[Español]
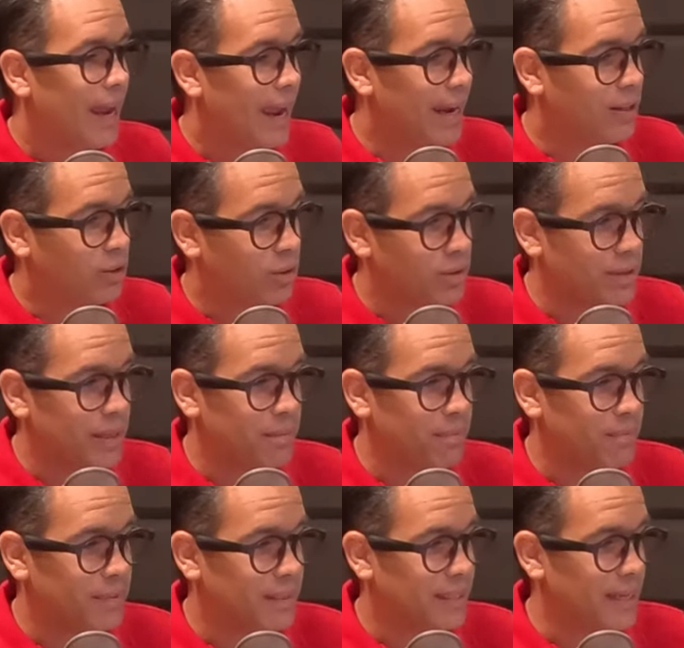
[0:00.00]
Héctor
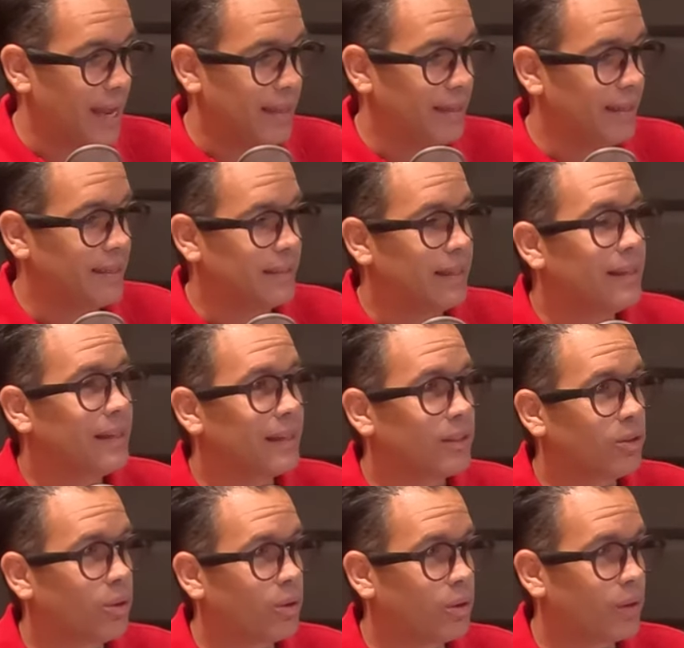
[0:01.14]
Slim Sade, que es el
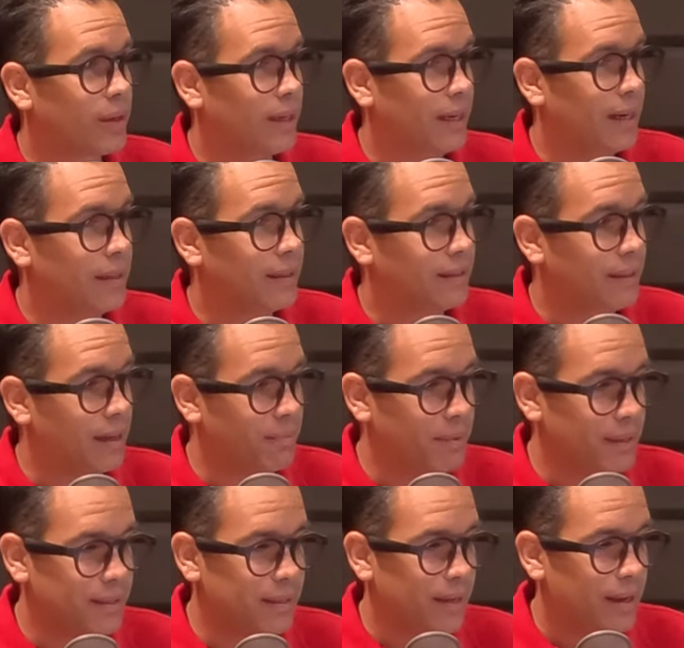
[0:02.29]
director general de
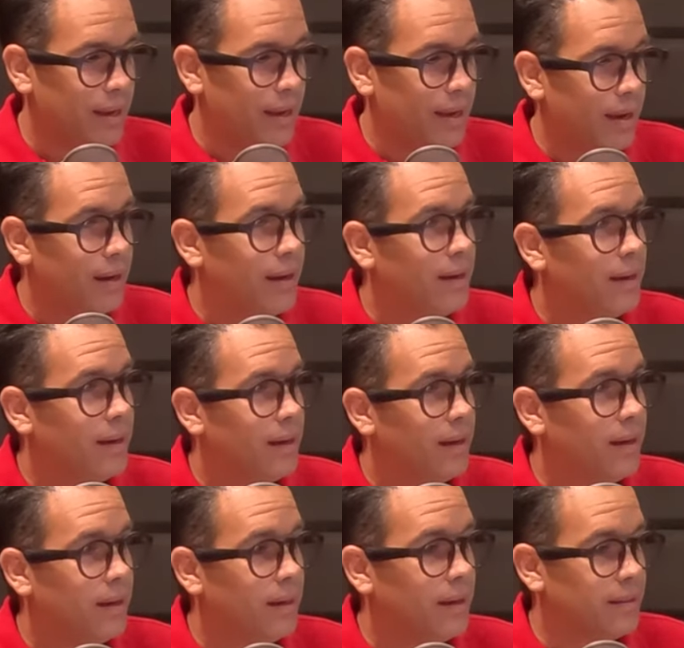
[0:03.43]
Telmex. ¿Será pariente de Carlos
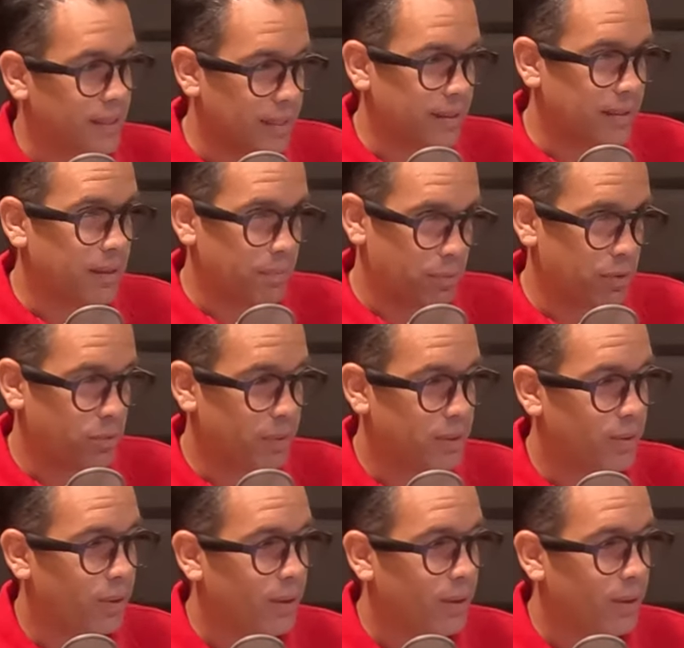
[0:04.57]
Slim? Sí, sí, sí, por supuesto.